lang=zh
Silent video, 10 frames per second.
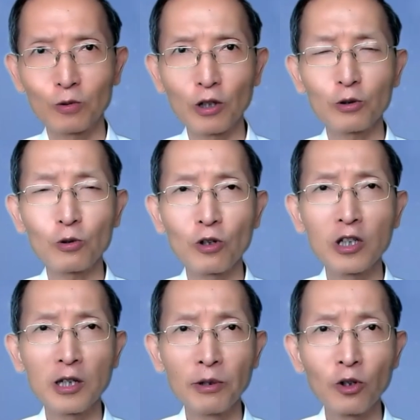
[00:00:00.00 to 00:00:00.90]
耶稣
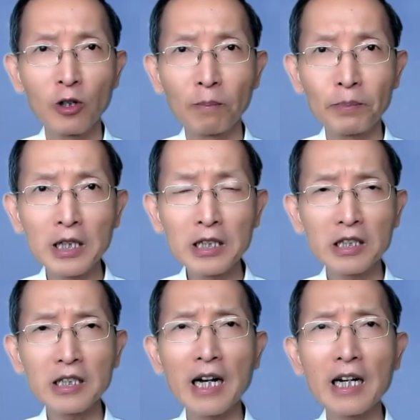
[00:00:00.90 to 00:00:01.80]
说：“你们若有彼
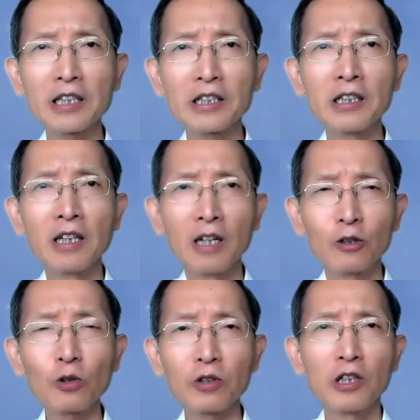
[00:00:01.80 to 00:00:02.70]
此相爱的心，
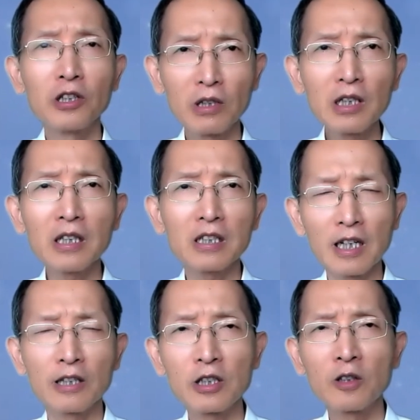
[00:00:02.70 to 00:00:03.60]
众人就因此
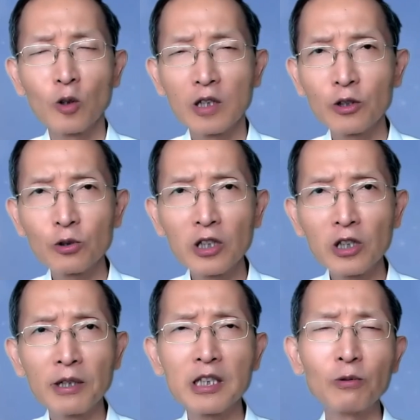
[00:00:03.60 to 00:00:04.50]
认识认出
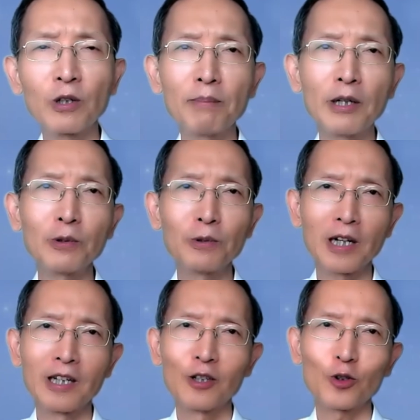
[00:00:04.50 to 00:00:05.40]
你们是我的门
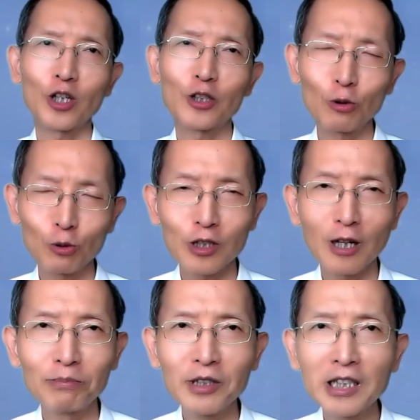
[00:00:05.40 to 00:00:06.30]
徒。”所以，求主
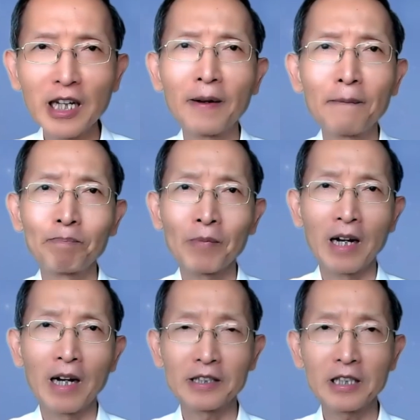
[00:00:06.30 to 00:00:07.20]
教我们今天
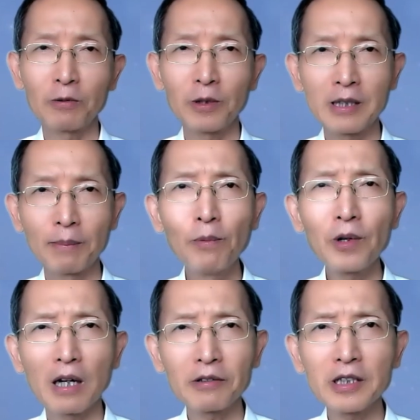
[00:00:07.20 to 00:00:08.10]
啊，教会在
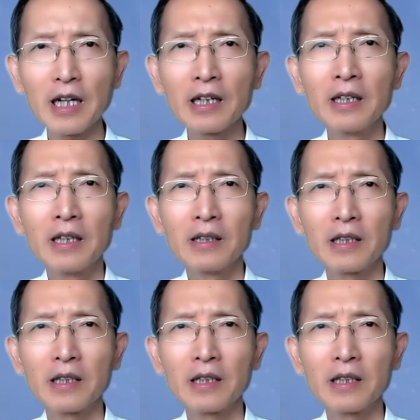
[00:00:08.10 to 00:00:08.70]
末了时代，